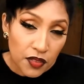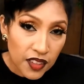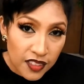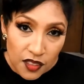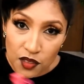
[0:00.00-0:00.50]

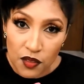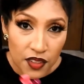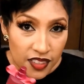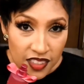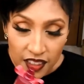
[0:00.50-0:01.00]
fragancia es una
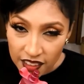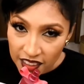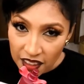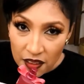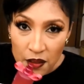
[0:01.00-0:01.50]
fragancia
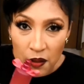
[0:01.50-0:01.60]
rica.